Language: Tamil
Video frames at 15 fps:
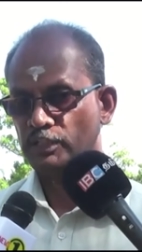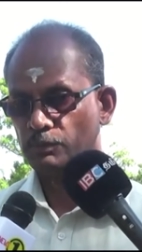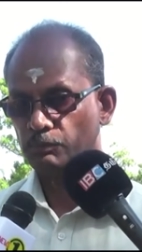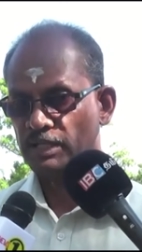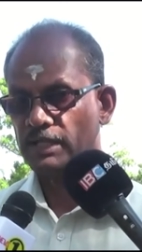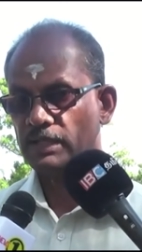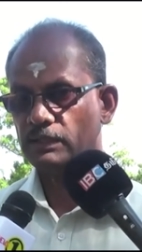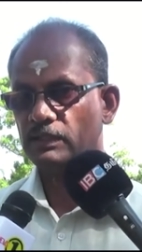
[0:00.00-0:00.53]

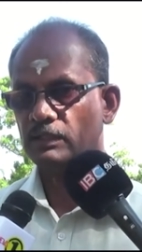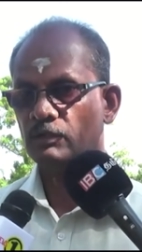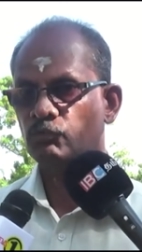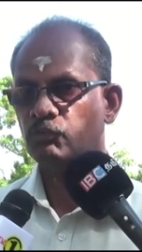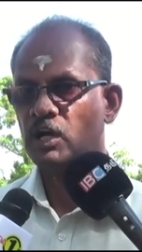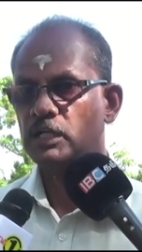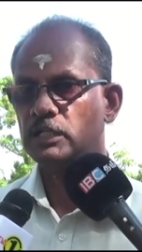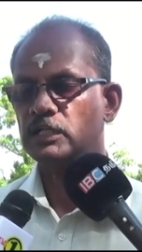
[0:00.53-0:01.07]
இனிமேல்
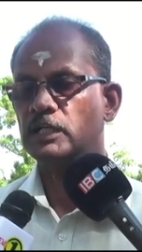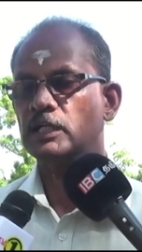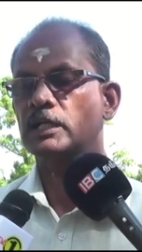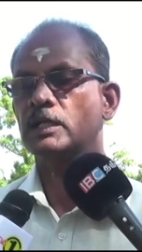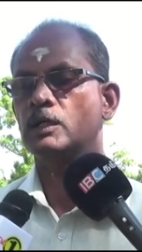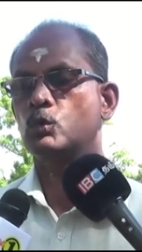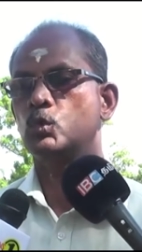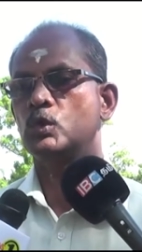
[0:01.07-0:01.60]
இவ்வாறு
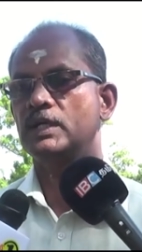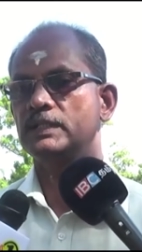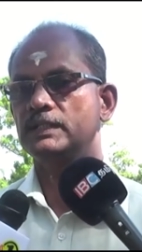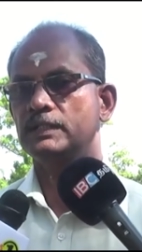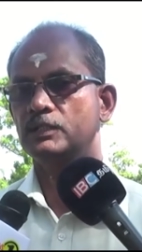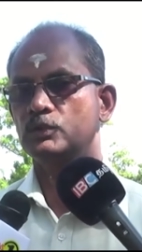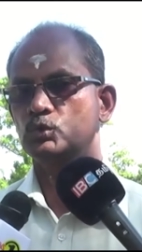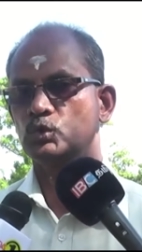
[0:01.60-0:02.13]
நடக்கக்கூடாது
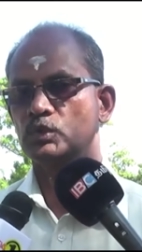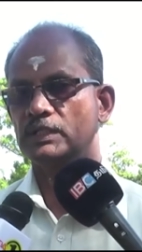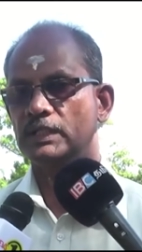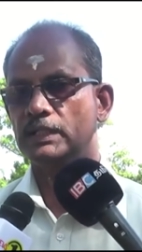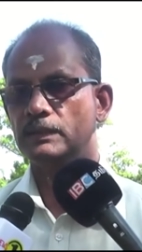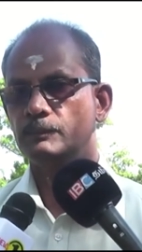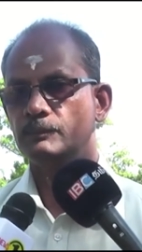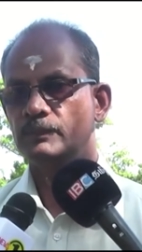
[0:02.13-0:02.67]
என்று
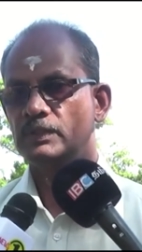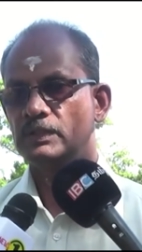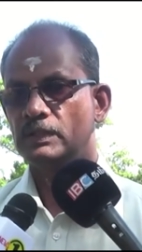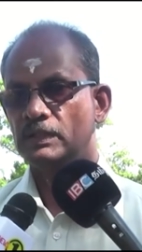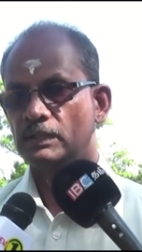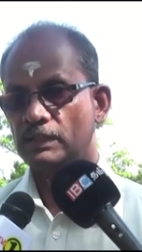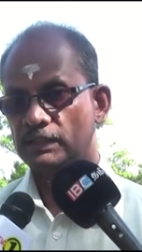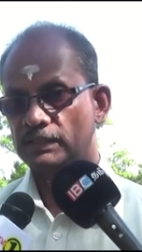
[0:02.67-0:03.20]
சொன்னால்
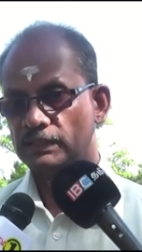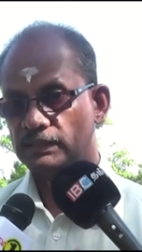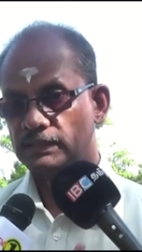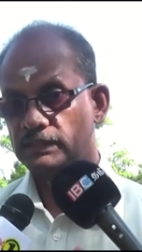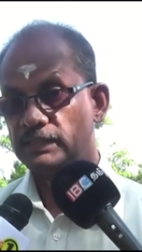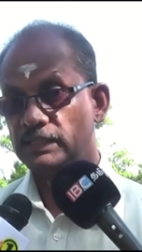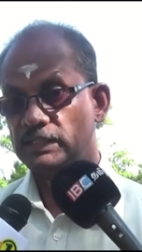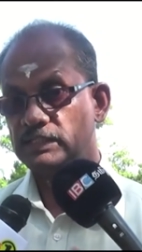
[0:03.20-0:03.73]

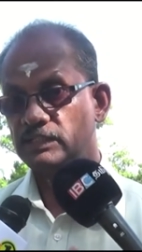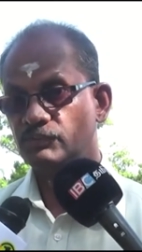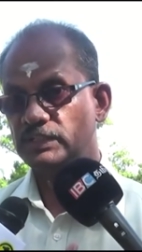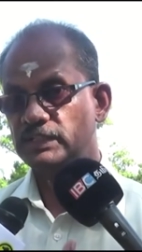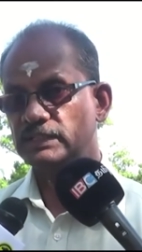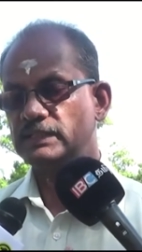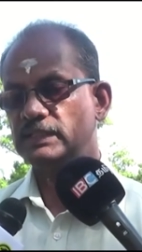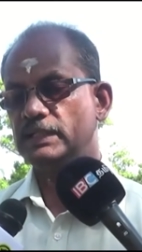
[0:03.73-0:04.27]
அதற்கு ஏற்ற
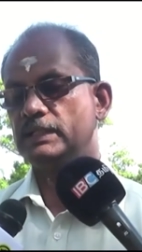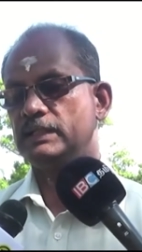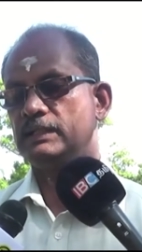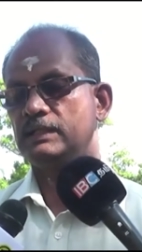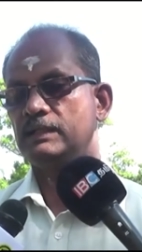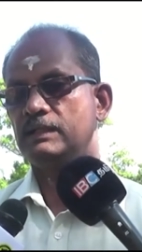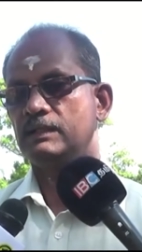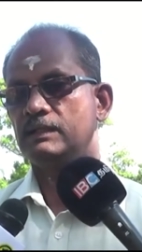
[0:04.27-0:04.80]
விதத்திலே
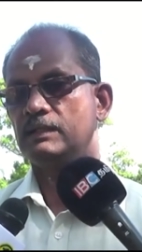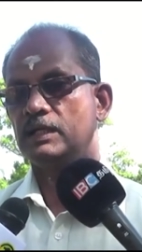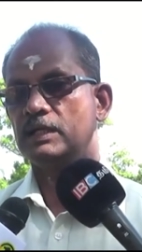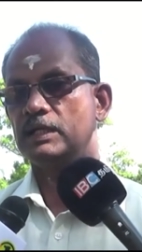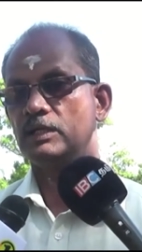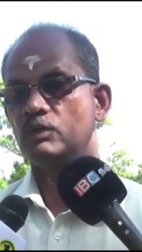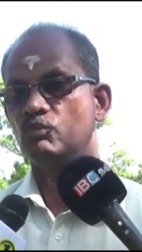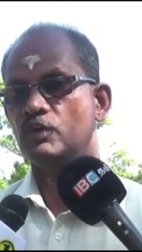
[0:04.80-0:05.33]

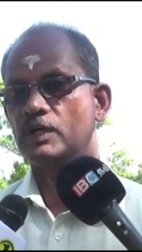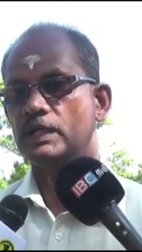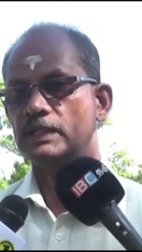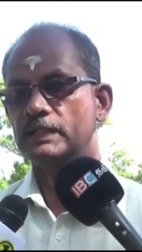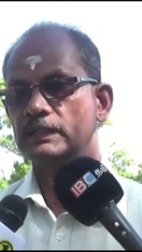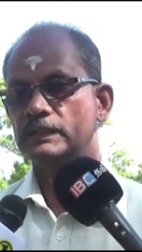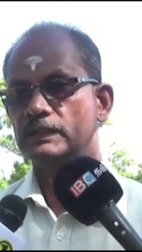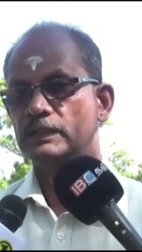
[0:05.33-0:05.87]
நாங்கள்
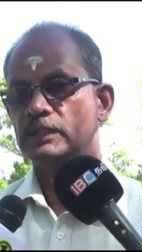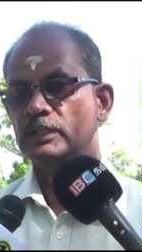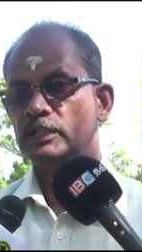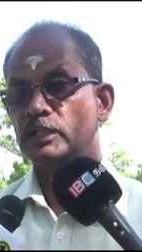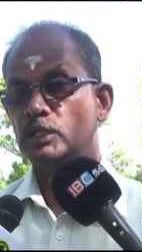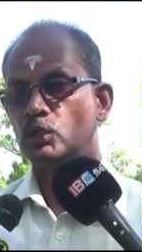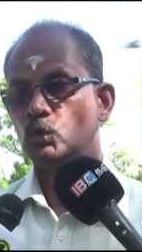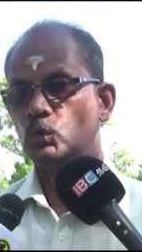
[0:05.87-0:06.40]
எவ்வாறு
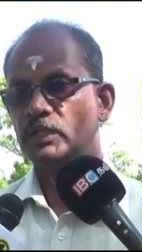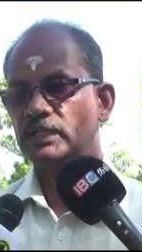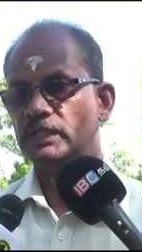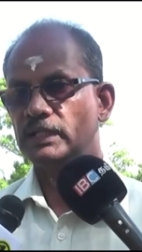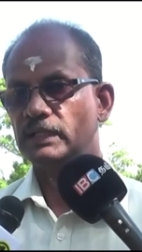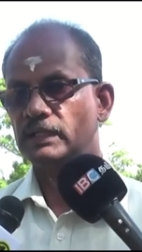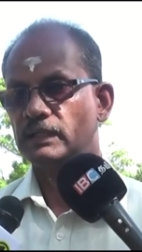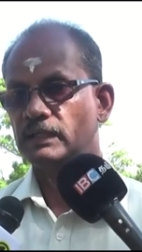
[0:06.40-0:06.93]
எங்களுடைய
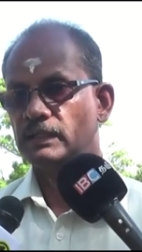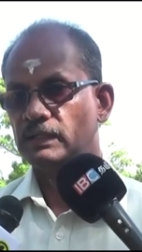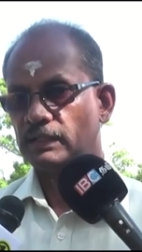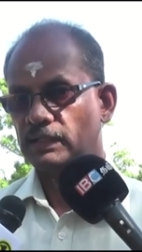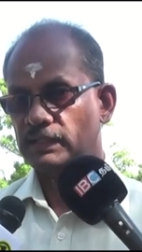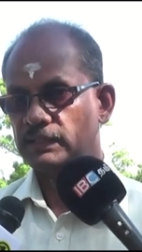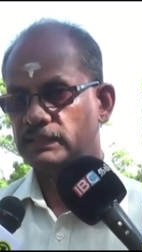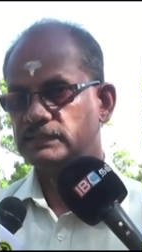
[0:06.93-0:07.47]

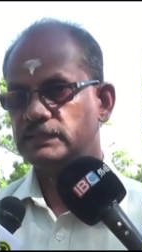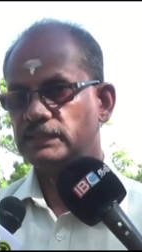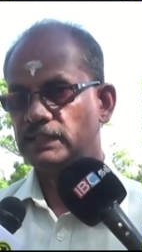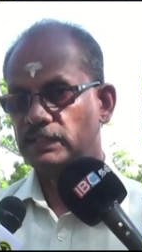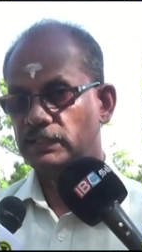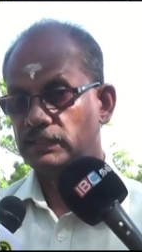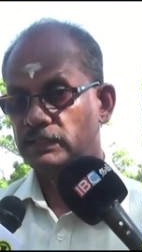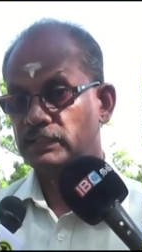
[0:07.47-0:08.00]

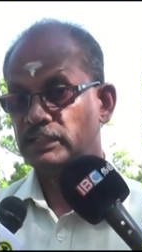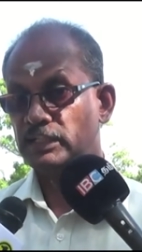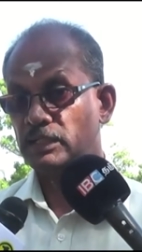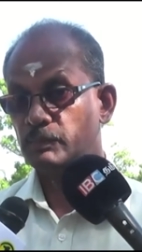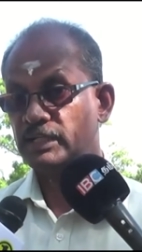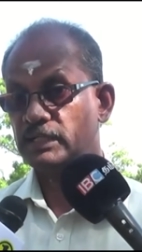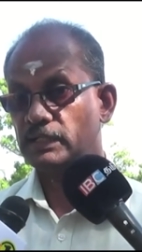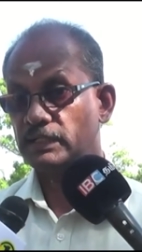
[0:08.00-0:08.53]
அரசியல்
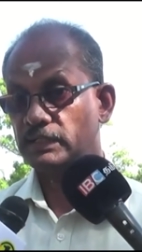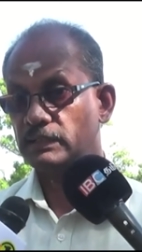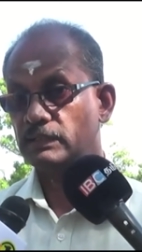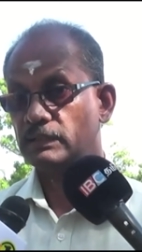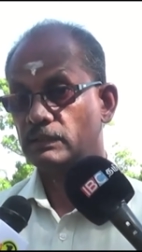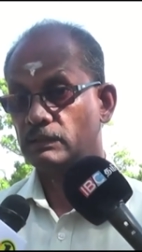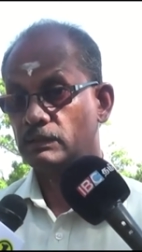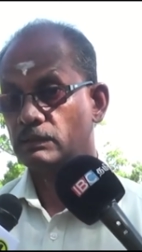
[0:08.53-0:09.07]
நிலைமைகளை
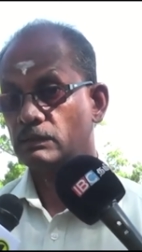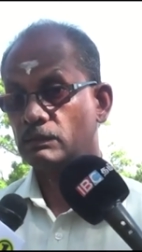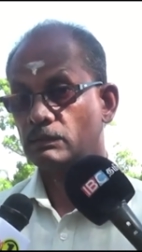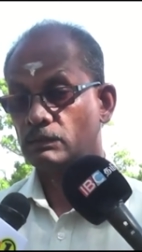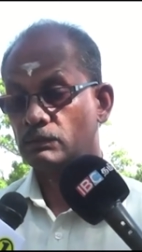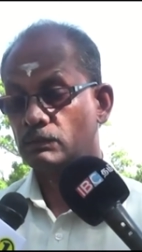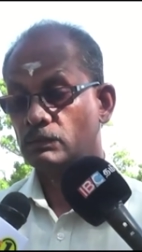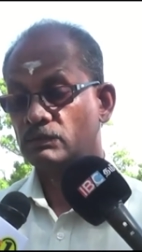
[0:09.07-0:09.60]

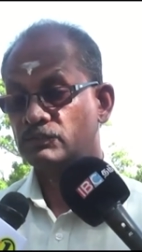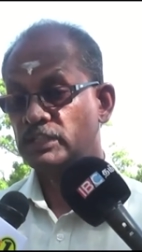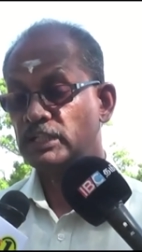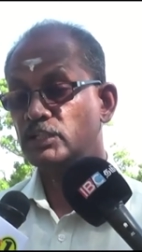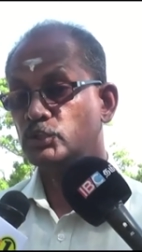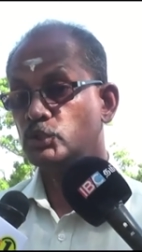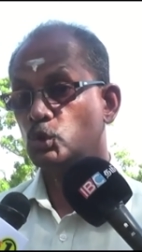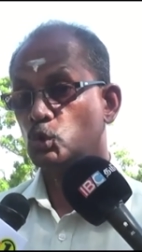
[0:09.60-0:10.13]

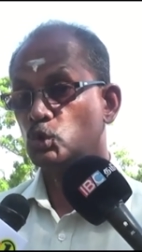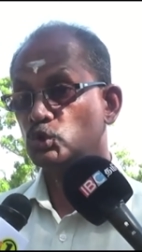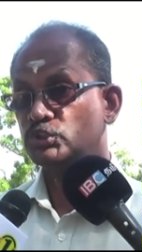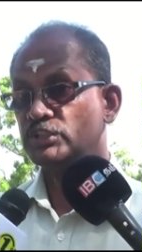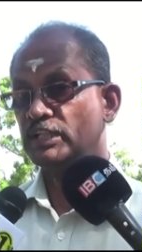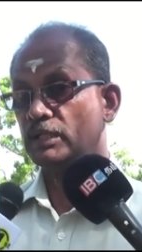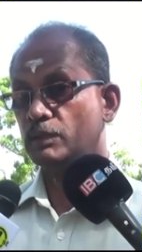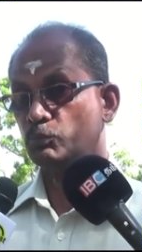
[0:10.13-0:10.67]
செலுத்தி கொண்டு
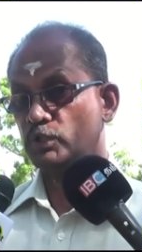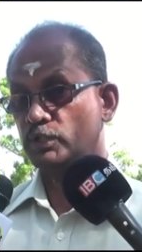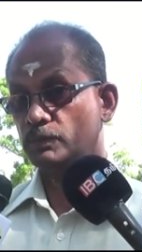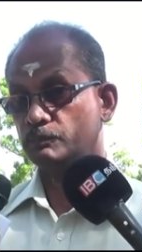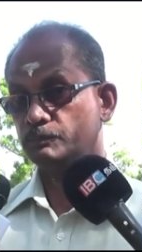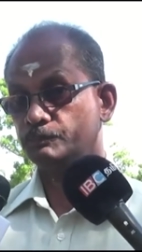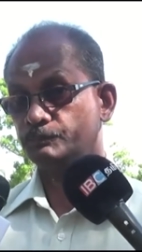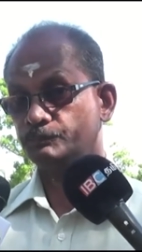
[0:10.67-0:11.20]
செல்ல முடியும்